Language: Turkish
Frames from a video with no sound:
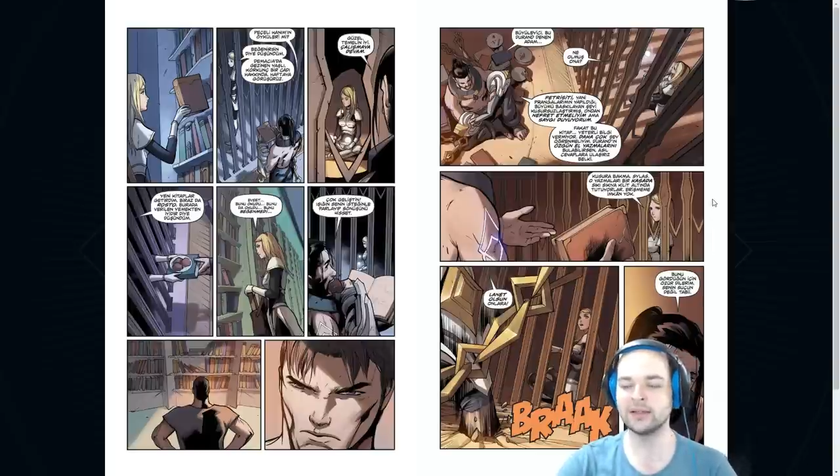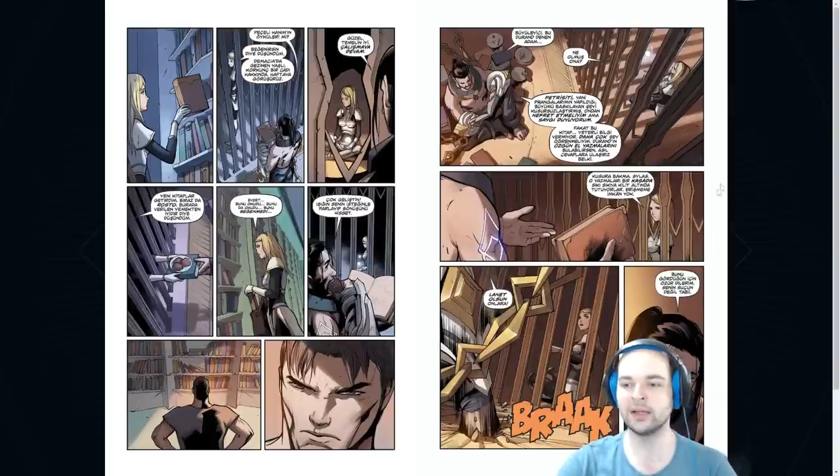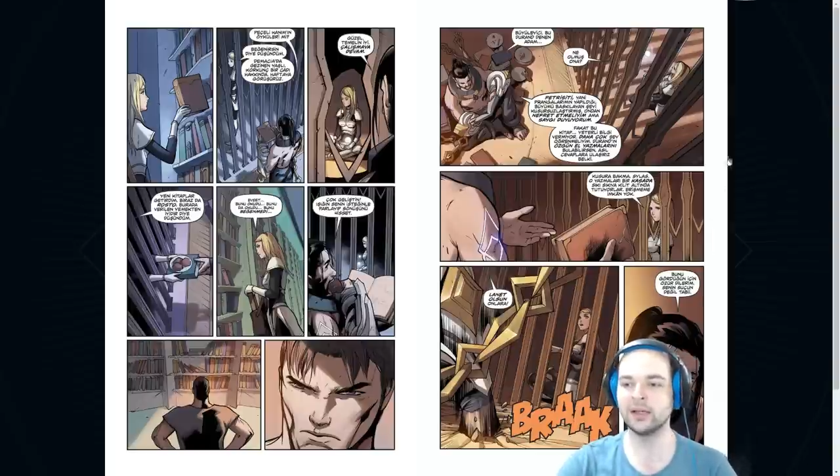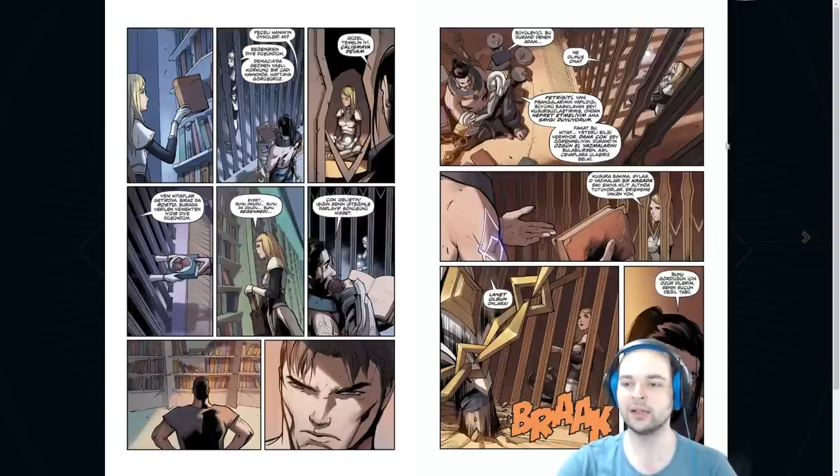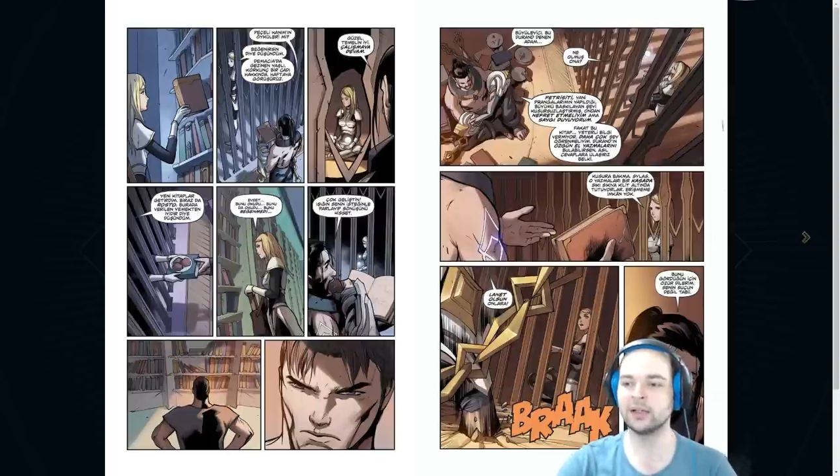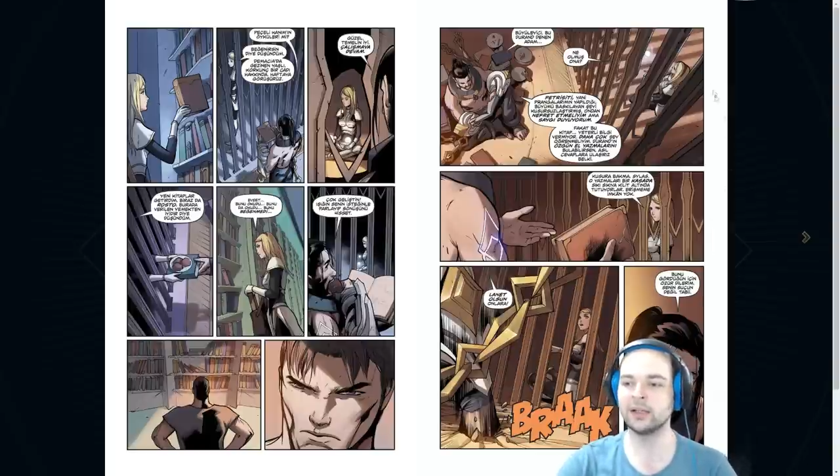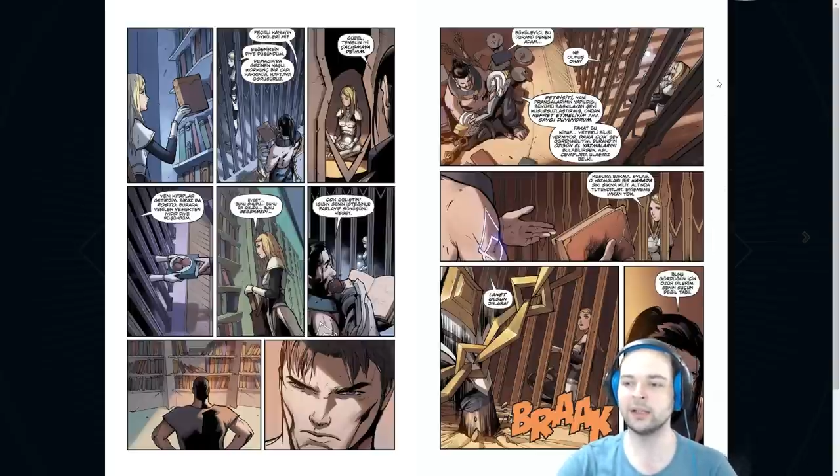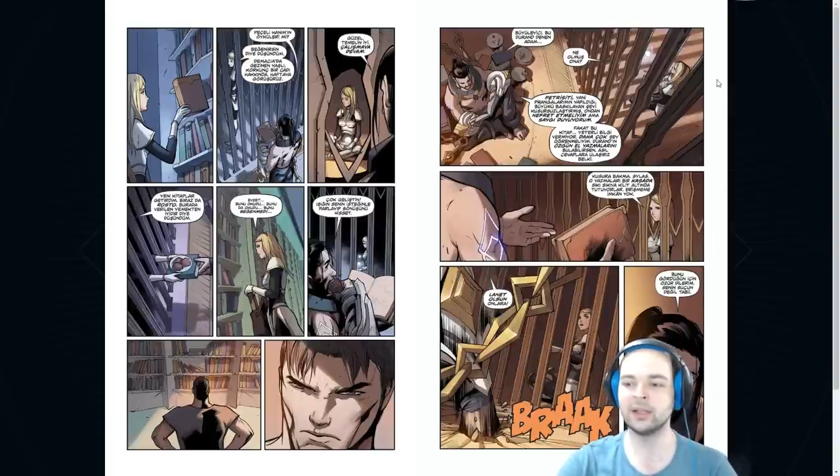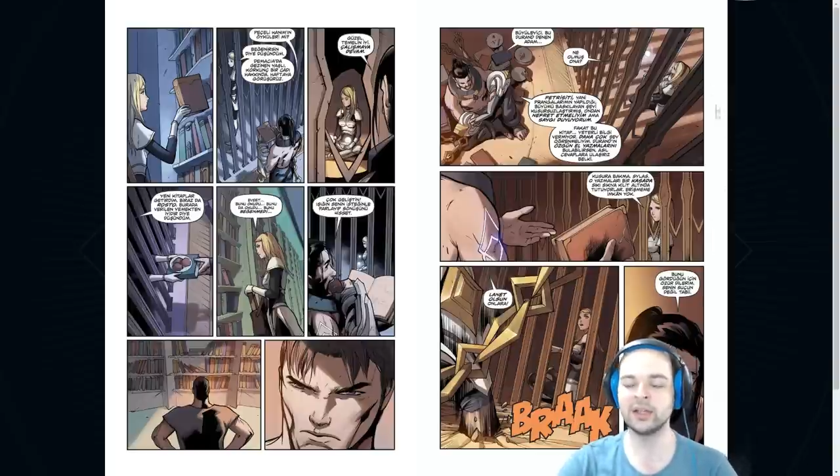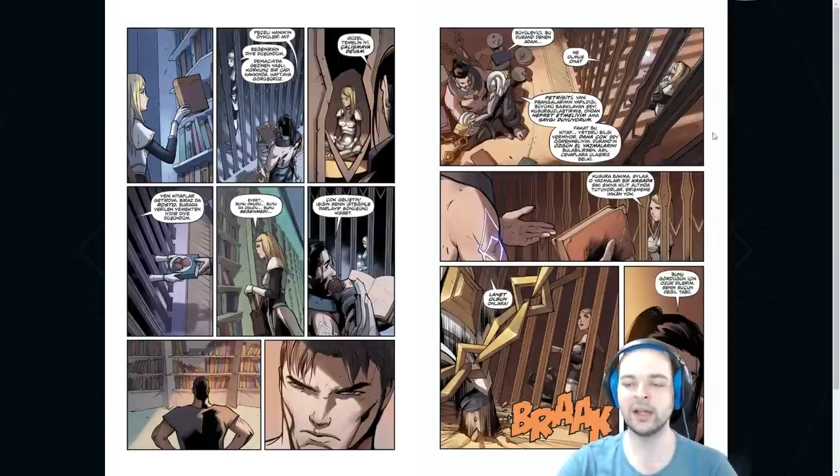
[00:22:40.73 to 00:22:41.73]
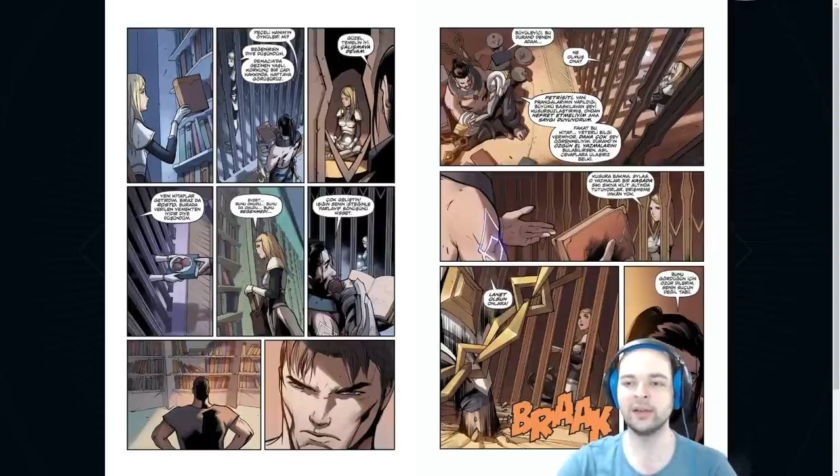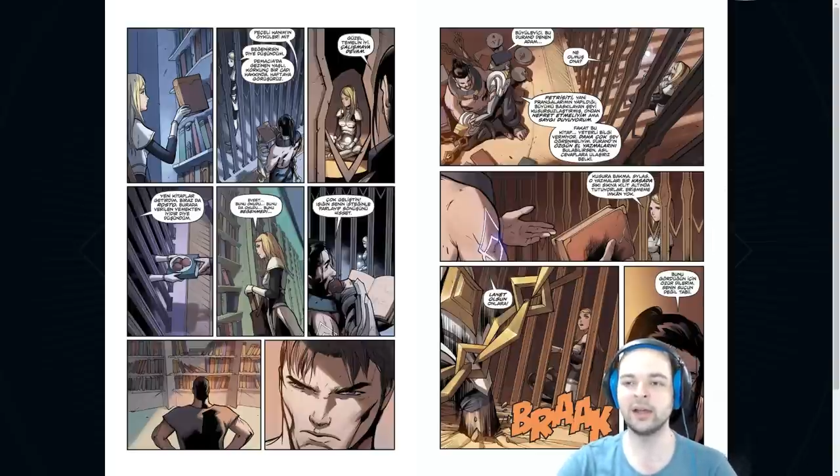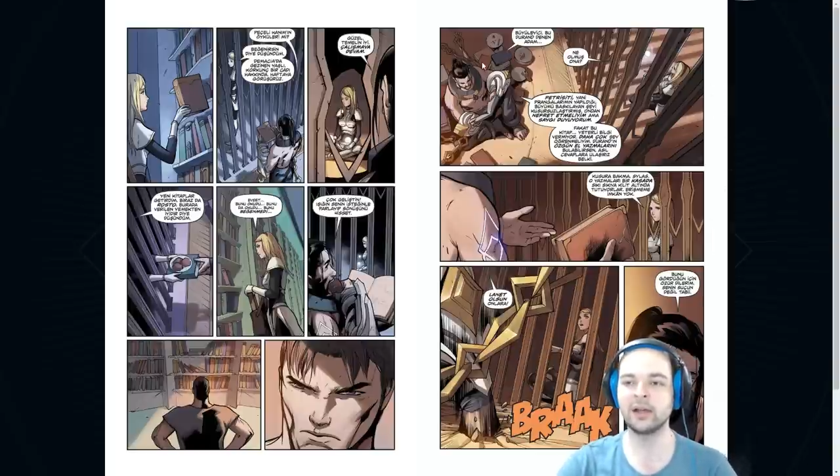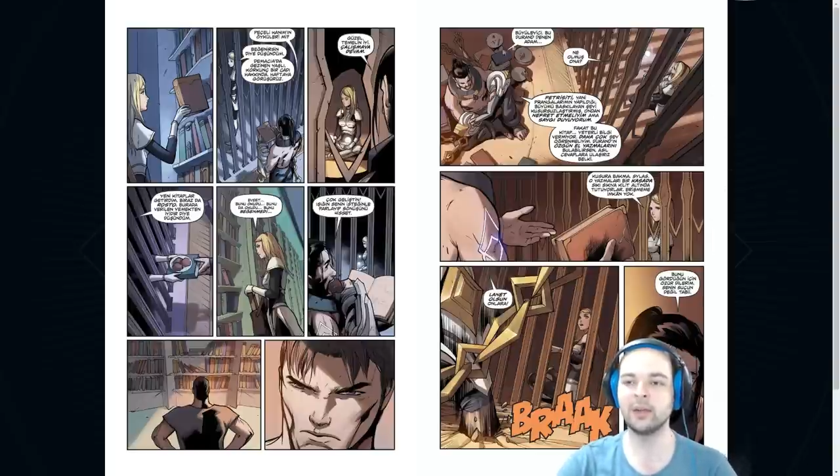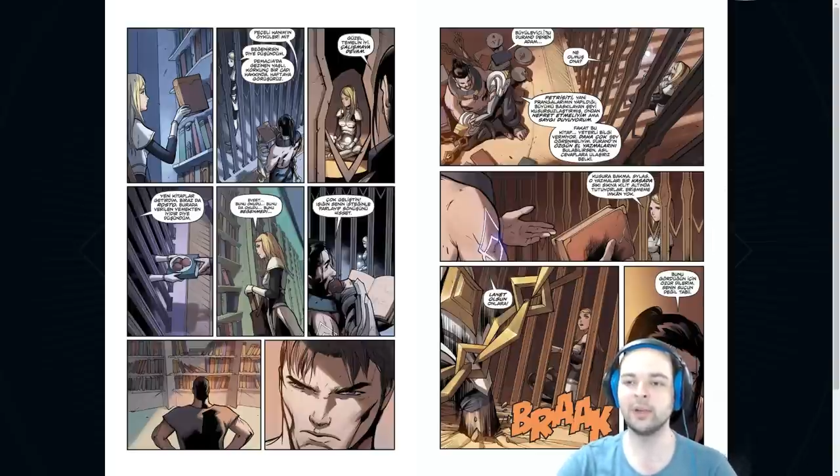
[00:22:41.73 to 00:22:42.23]
daha hikayenin
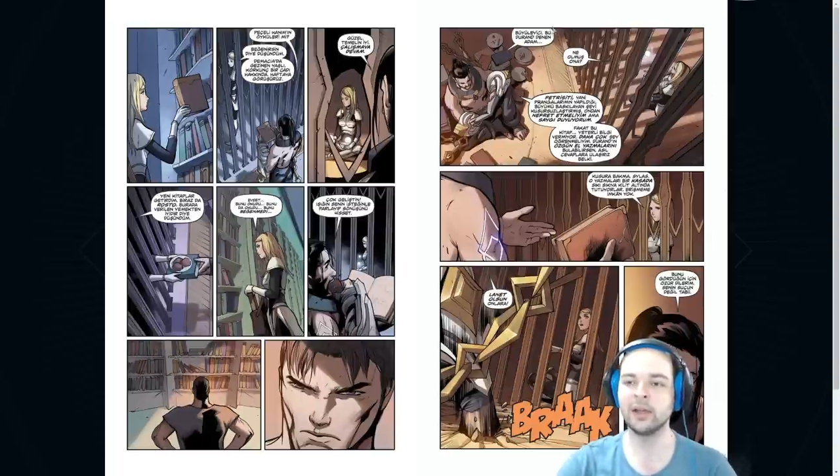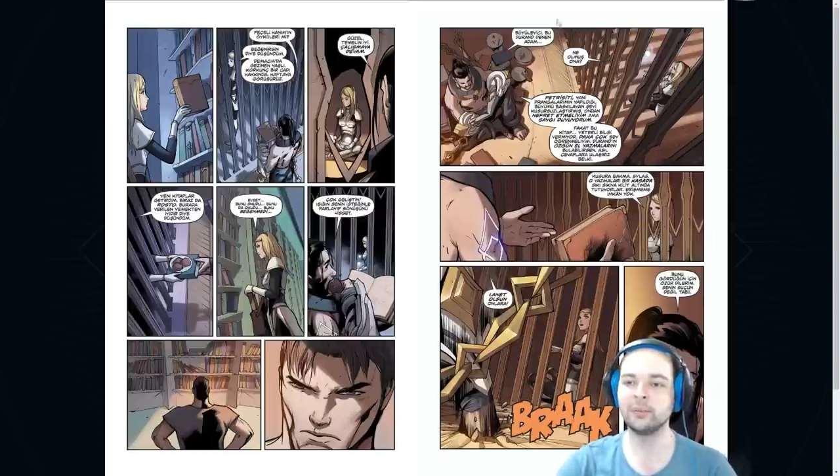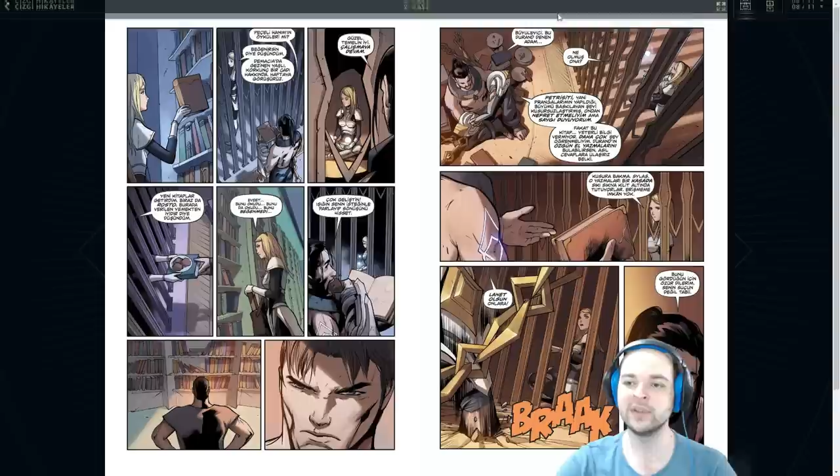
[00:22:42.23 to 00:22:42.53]
arka planı.